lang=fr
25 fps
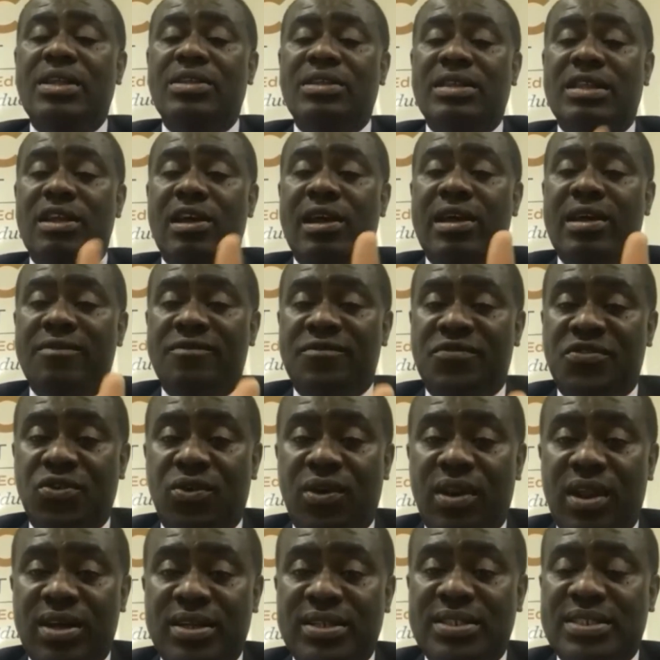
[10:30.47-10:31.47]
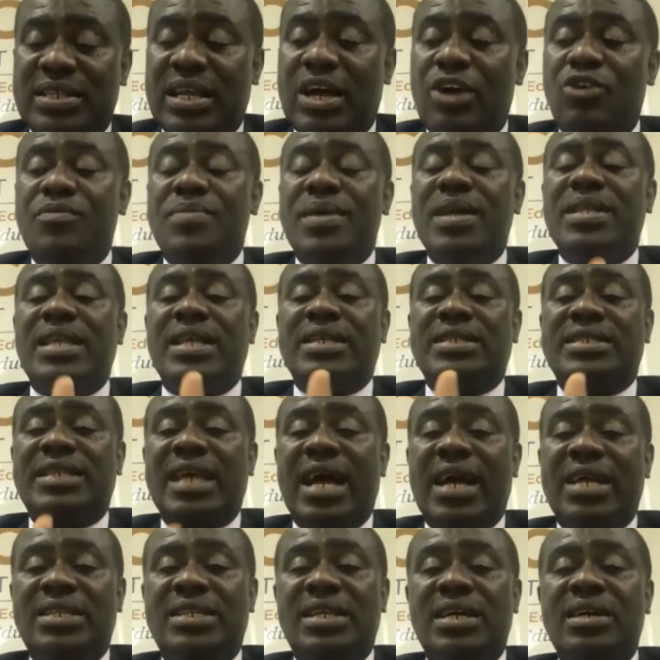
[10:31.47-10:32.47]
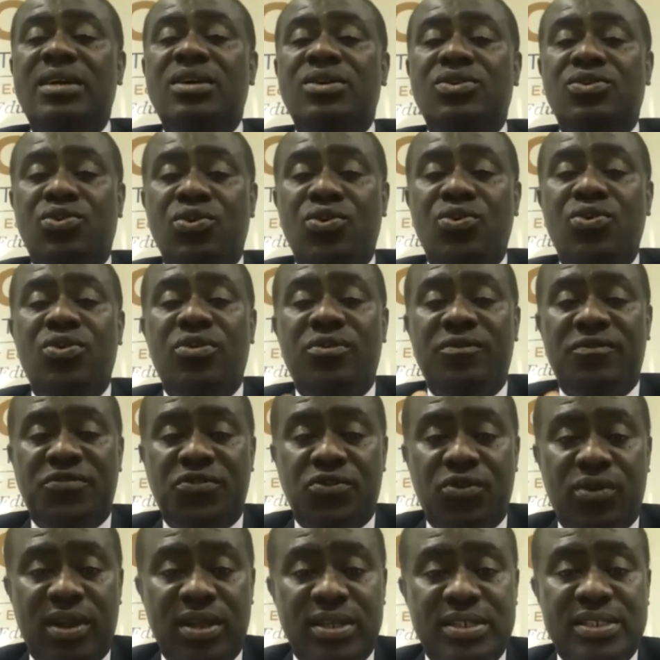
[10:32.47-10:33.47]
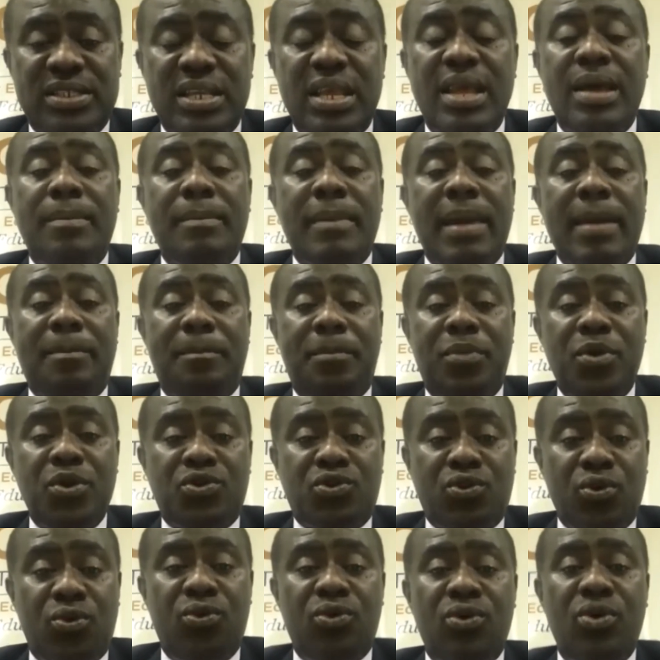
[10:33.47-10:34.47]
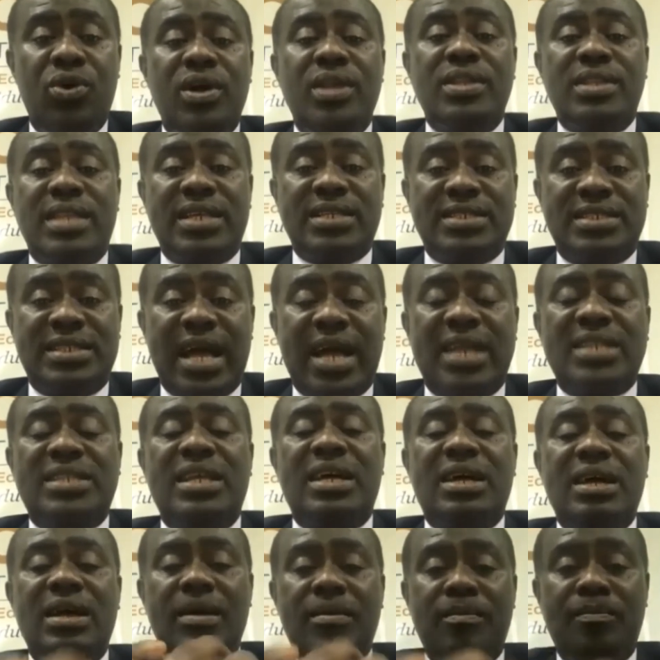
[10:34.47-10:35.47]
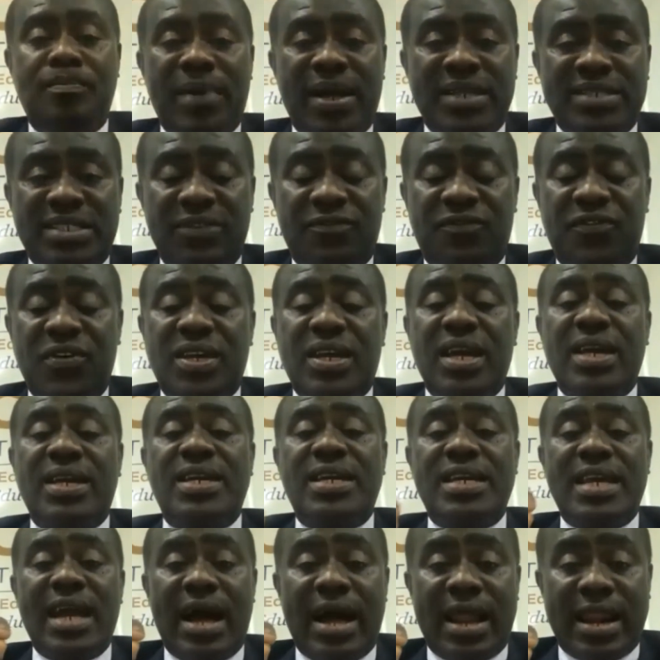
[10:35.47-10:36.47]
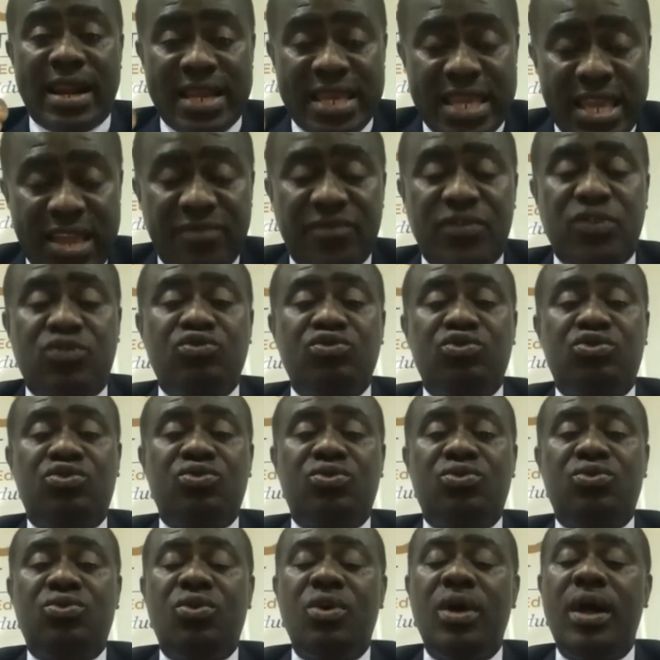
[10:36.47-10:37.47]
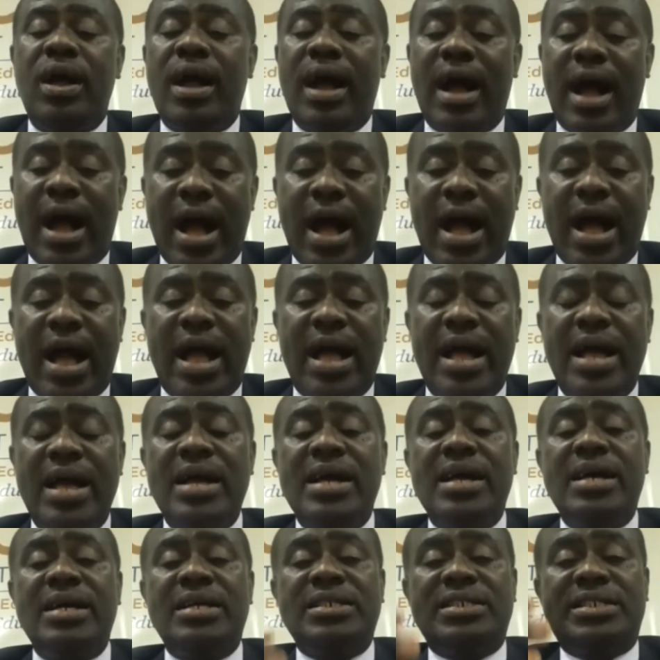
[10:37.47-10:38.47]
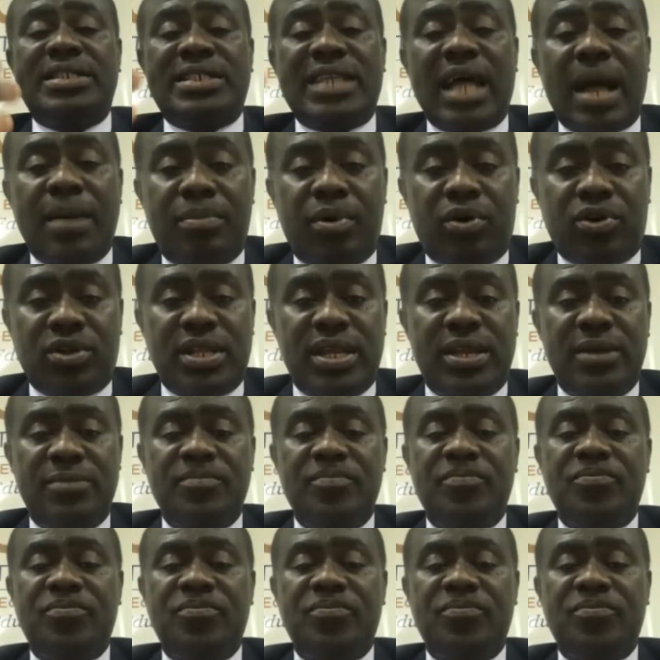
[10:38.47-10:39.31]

des violences ou bien des actes de violence, mais plutôt des actes pacifiques qui arrivent toujours à s'aborder